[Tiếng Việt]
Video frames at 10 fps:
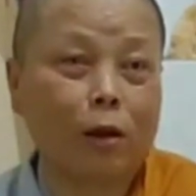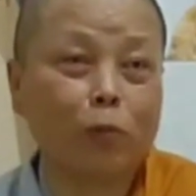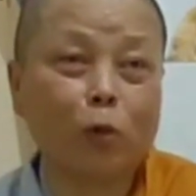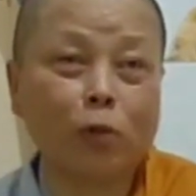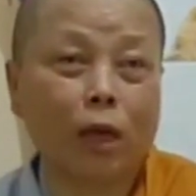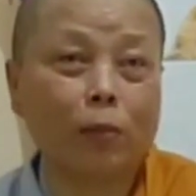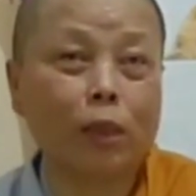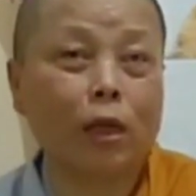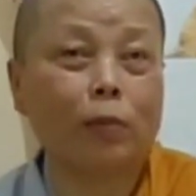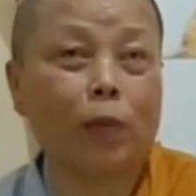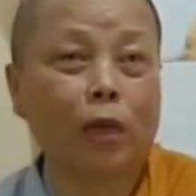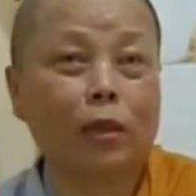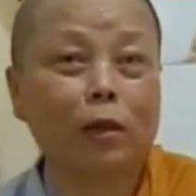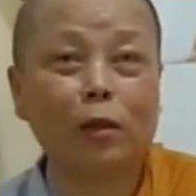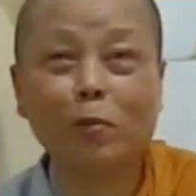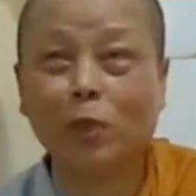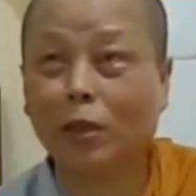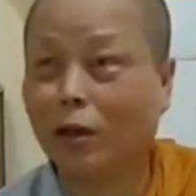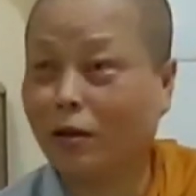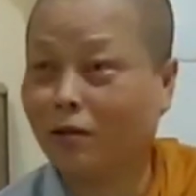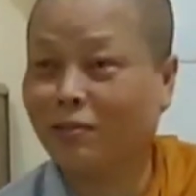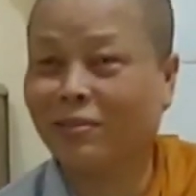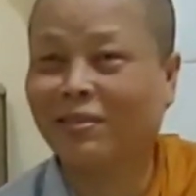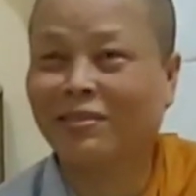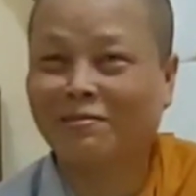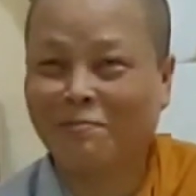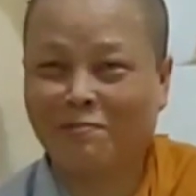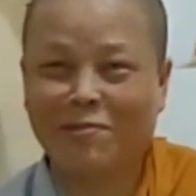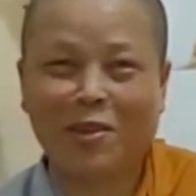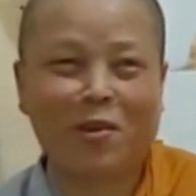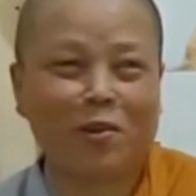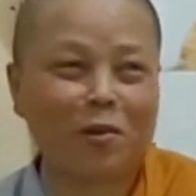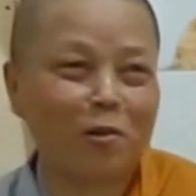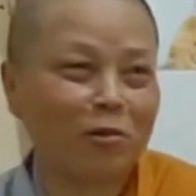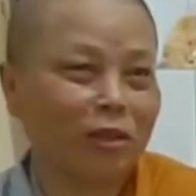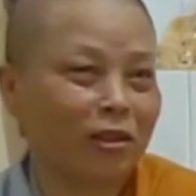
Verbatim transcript: Đụng chạm người ta, yeah. Làm thầy ta yếm mình chết. Chứ còn cô không đó.